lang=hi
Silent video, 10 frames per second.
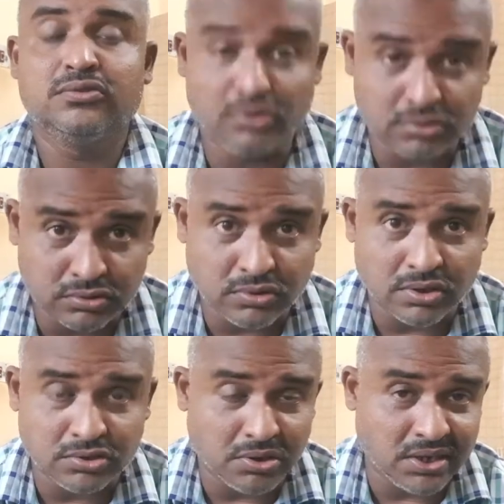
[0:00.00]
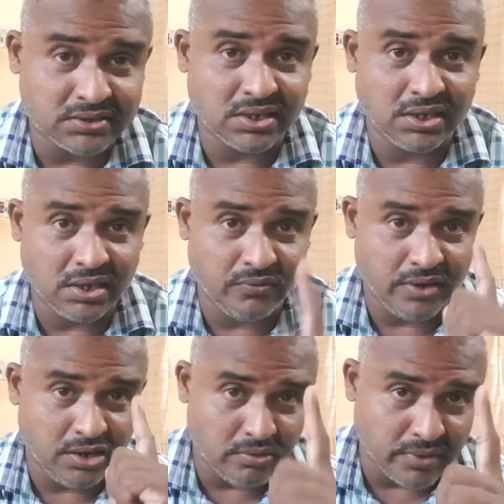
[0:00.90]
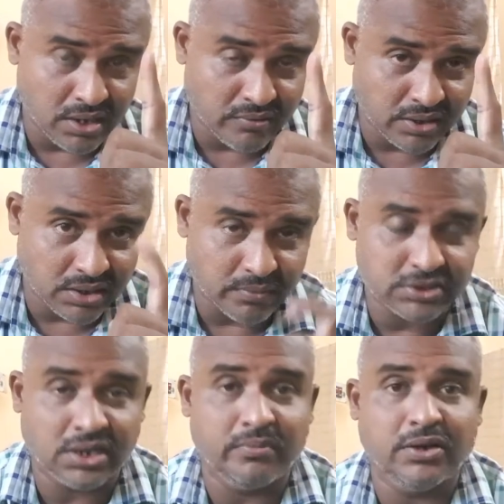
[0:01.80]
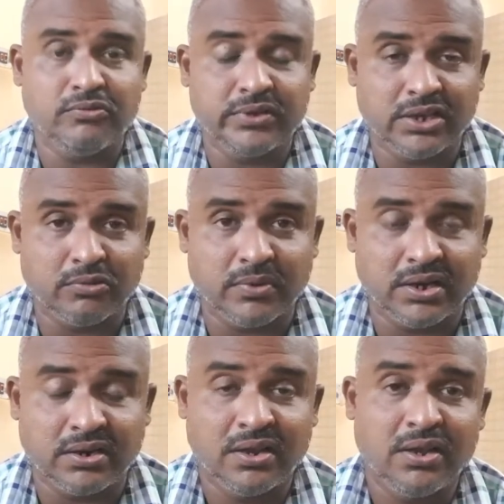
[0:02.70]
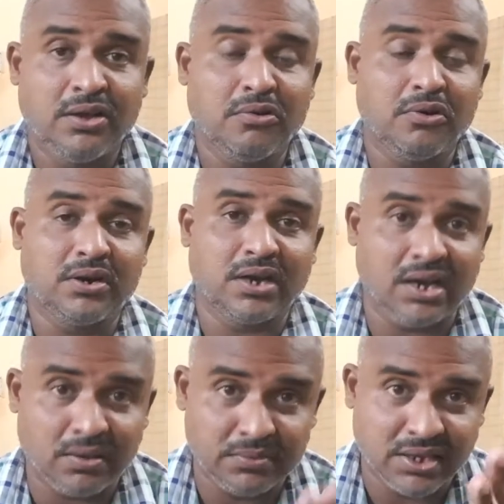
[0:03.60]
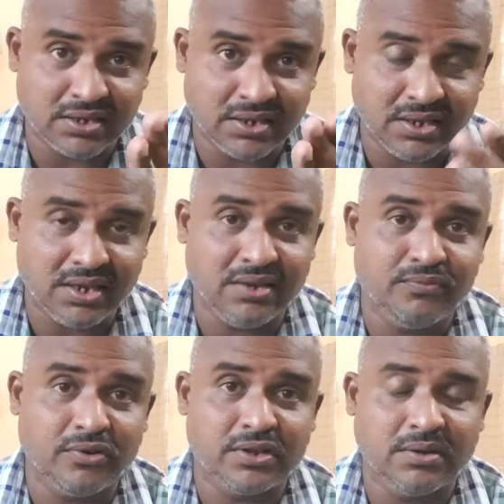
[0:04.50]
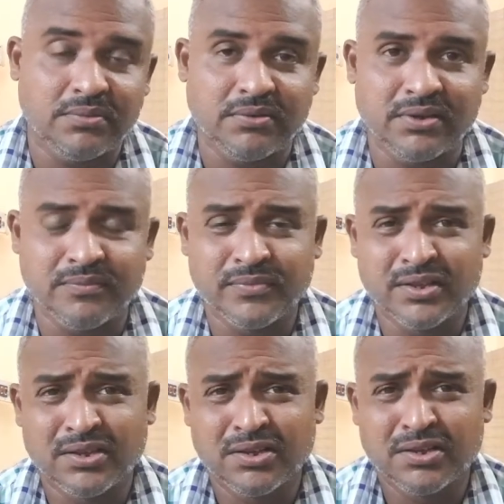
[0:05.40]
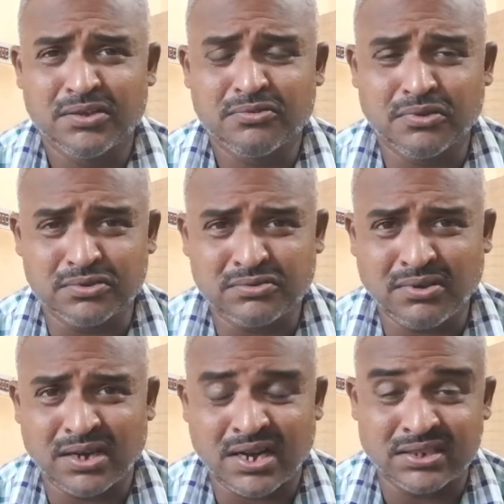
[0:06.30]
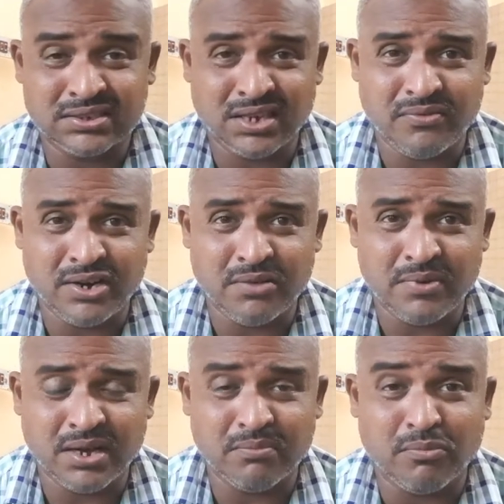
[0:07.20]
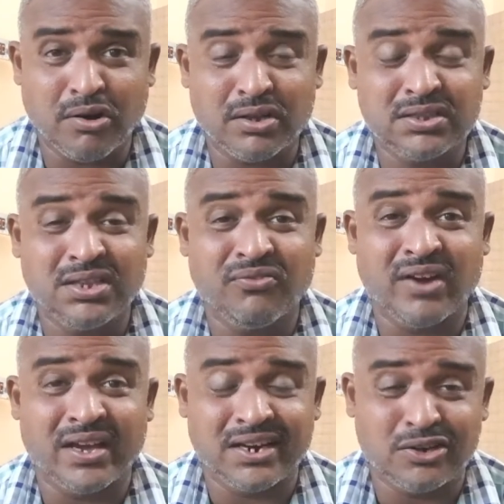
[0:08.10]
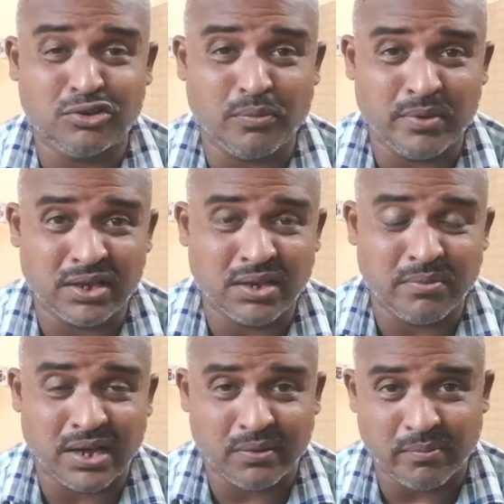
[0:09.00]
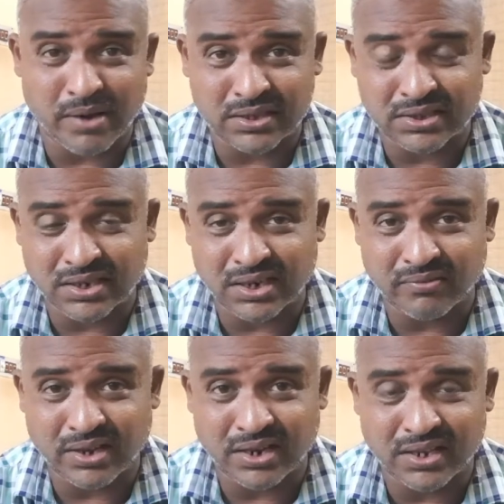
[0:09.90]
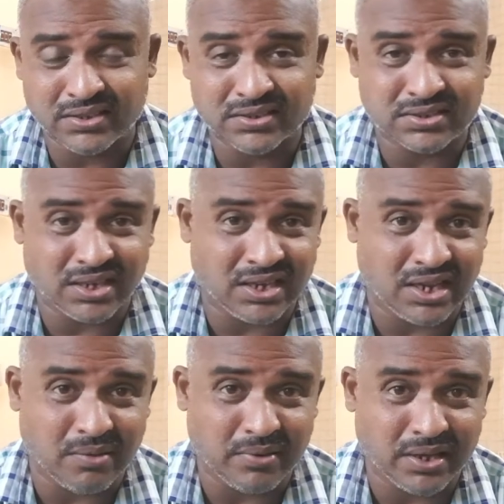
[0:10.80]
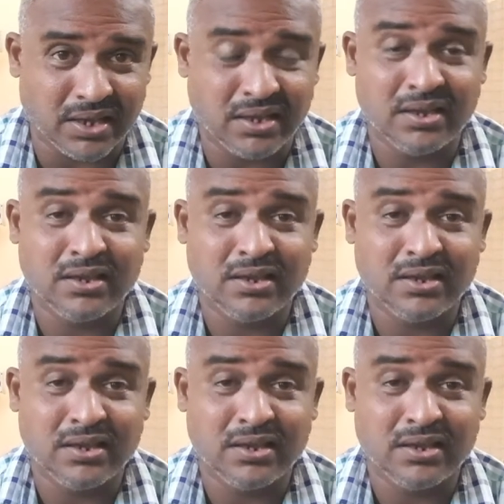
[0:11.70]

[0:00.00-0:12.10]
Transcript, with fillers: दोस्तों जो है सही वीडियो में है वही नमस्कार मैं हूं अजय कुमार और आप देख रहे हैं इन्फो क्रीम टीवी दोस्तों आज के वीडियो में हम बहुत ही वायरल टॉपिक के बारे में बात करने वाले हैं जिसका नाम है